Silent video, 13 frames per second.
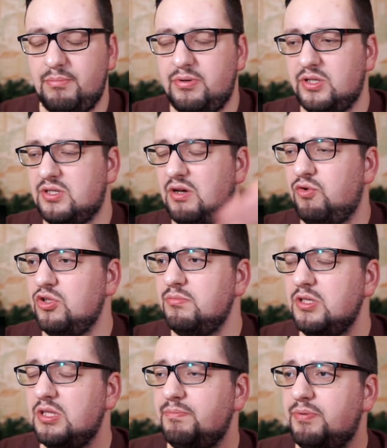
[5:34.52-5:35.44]
блин, кого
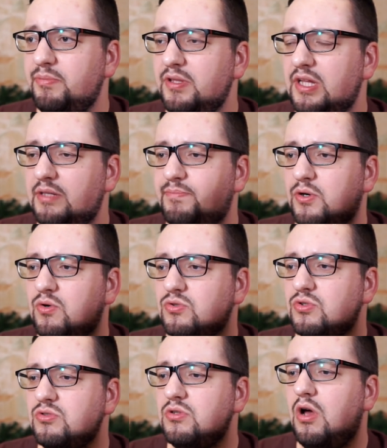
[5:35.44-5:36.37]
он мне напоминает по
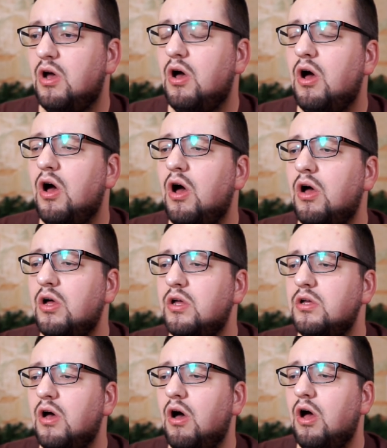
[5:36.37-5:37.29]
голосу?
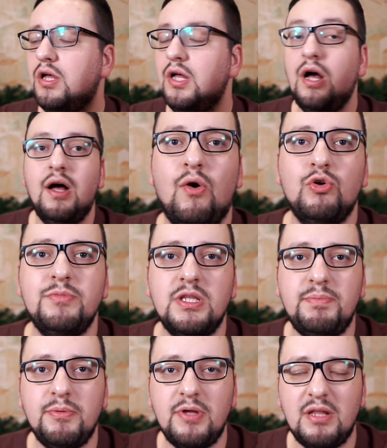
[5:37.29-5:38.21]
А, а, он мне
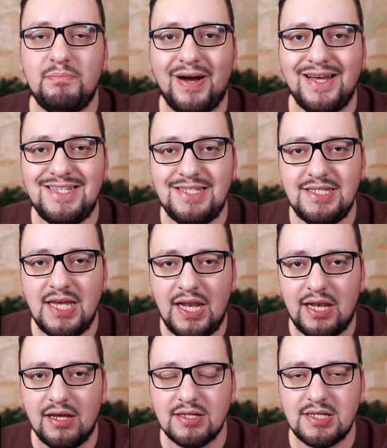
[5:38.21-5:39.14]
напоминает
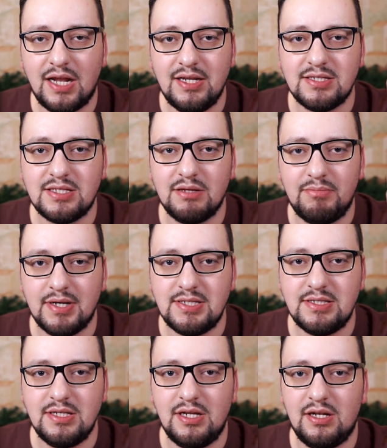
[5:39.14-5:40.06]
Бастиль, солиста
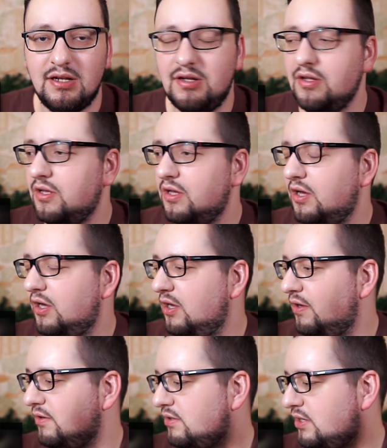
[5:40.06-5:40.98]
Бастиль.
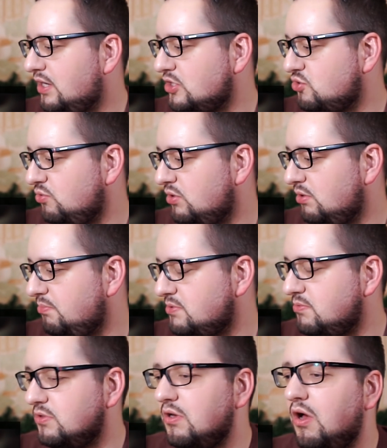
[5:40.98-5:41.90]
А, как же у него там
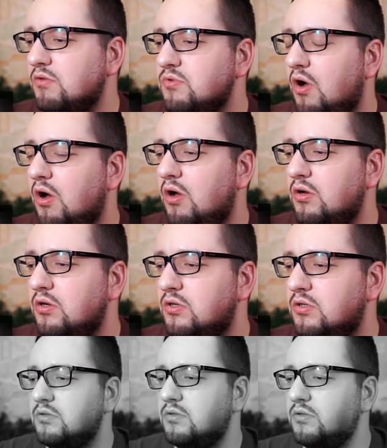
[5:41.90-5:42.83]
письмо. А, а,
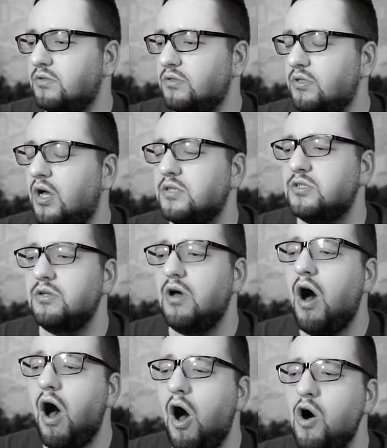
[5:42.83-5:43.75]
э, does it
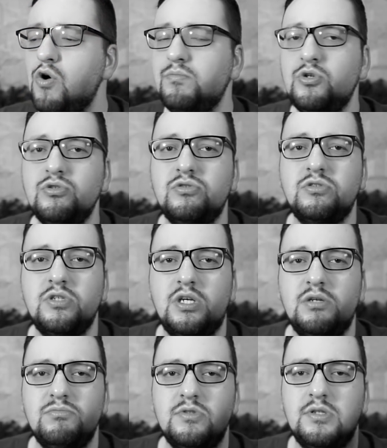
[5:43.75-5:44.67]
almost
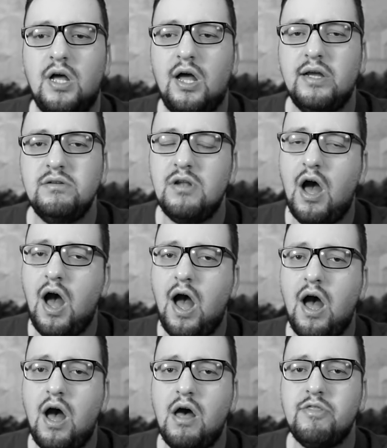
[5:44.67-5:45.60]
seem like
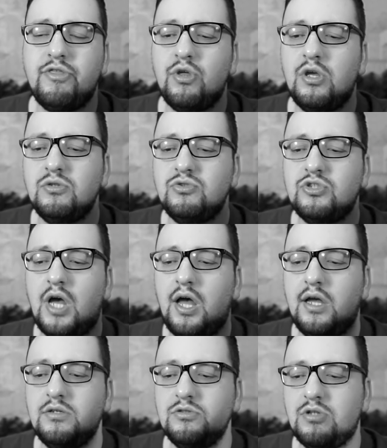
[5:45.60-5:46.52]
nothing
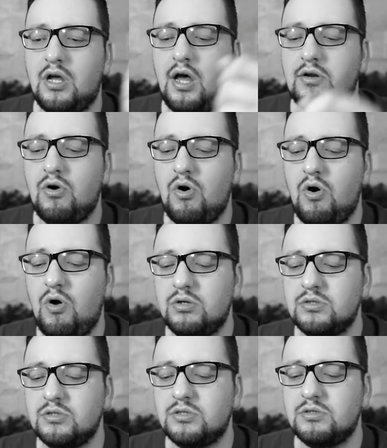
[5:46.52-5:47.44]
changed at
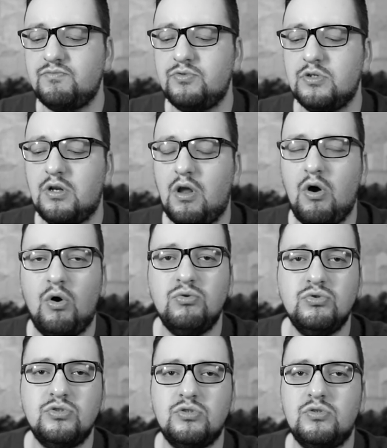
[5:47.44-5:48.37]
all as if you
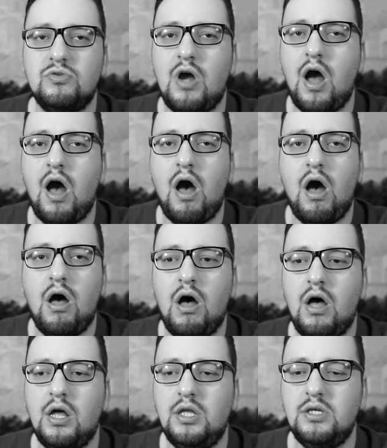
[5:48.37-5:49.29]
close your
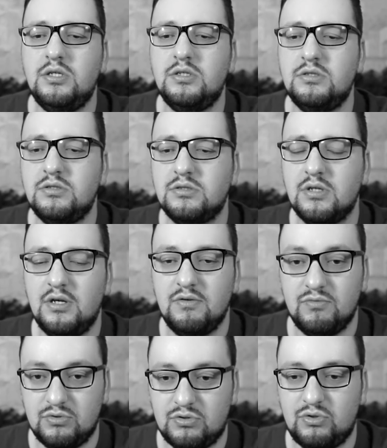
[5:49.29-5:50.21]
eyes?
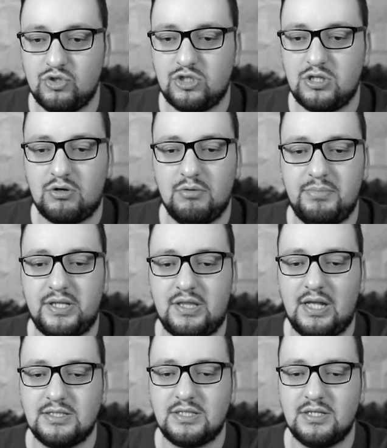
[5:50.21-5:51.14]
Вот тоже такой
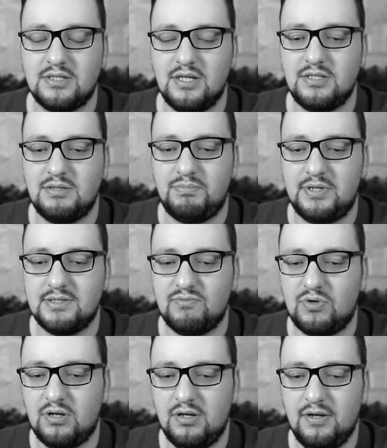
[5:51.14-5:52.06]
британский, знаете,
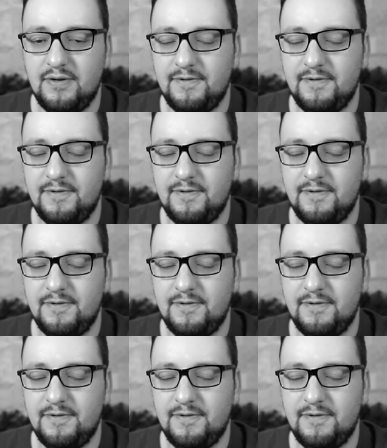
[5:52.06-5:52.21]
призвук.